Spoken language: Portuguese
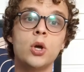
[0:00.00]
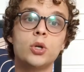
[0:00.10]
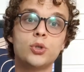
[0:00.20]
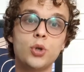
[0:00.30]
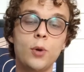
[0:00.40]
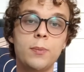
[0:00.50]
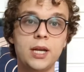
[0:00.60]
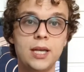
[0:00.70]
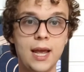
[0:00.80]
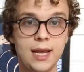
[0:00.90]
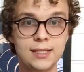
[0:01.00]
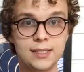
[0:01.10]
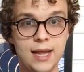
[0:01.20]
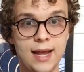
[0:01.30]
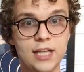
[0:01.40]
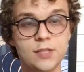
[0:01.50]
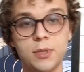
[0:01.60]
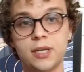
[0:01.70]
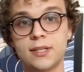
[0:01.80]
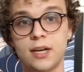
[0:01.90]
sobre gays,
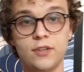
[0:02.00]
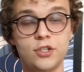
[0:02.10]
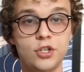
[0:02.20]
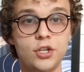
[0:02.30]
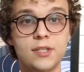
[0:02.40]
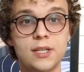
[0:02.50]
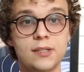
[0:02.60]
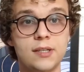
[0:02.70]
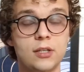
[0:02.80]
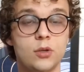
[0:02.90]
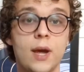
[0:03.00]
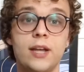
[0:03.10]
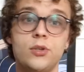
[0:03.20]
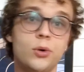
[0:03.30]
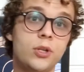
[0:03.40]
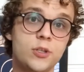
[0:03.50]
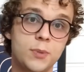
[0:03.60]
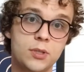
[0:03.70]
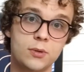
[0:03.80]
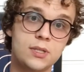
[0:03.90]
lésbicas, travestis, transexuais e outras
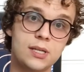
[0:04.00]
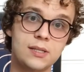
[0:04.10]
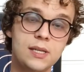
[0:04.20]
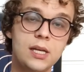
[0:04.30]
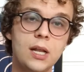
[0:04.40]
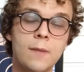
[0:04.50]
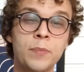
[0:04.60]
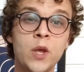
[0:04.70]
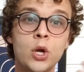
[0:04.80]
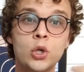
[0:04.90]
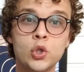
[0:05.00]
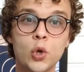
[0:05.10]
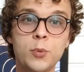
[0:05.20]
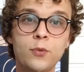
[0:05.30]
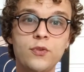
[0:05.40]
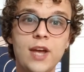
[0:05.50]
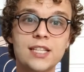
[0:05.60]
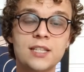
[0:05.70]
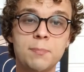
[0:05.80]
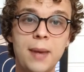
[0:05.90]
pessoas da sigla sob um
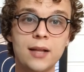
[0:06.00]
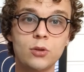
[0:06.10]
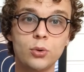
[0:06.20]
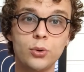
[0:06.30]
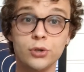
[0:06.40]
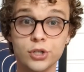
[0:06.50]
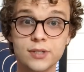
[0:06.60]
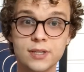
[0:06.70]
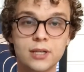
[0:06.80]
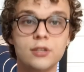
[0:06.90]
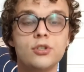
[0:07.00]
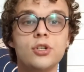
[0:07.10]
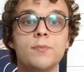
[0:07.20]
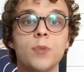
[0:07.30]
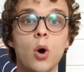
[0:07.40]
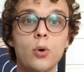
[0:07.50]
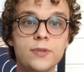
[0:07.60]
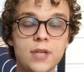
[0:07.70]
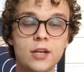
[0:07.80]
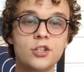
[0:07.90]
viés patologizante, ou
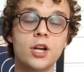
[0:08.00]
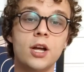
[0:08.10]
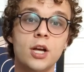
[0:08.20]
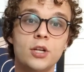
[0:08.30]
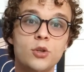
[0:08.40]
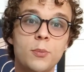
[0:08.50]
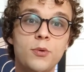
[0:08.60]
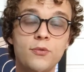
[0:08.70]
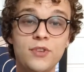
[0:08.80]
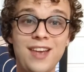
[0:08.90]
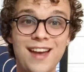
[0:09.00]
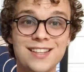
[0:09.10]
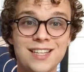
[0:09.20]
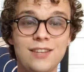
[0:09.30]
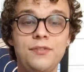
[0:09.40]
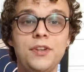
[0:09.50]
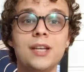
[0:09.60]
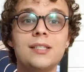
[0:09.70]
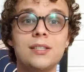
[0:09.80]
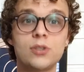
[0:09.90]
seja, sobre um viés que
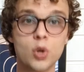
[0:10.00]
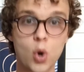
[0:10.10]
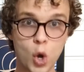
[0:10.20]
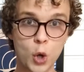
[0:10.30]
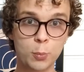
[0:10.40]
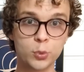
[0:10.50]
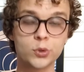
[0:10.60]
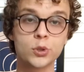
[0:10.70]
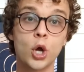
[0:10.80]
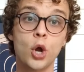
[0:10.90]
via esses corpos